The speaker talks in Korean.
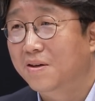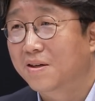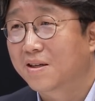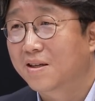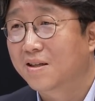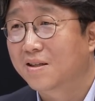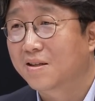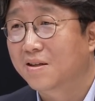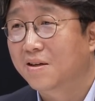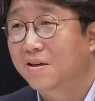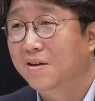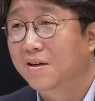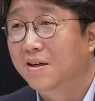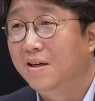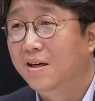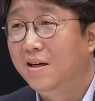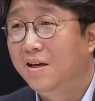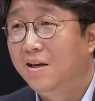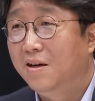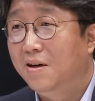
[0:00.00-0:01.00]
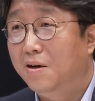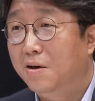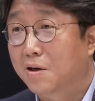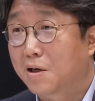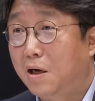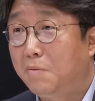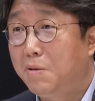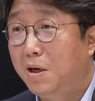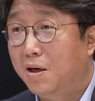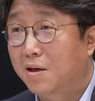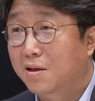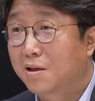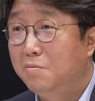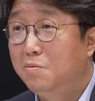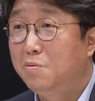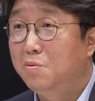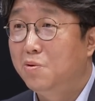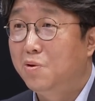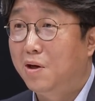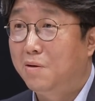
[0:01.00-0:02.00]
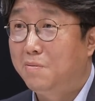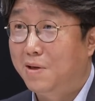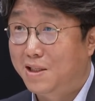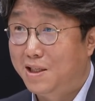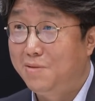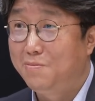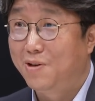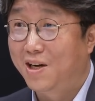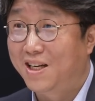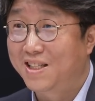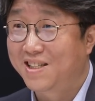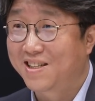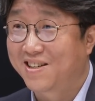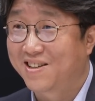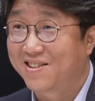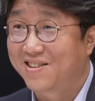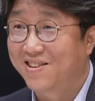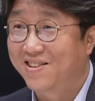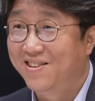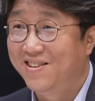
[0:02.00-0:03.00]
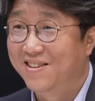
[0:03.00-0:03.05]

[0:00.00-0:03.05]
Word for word: 그래서 어, 아마 그 부분도 아마 질문 하실 거죠.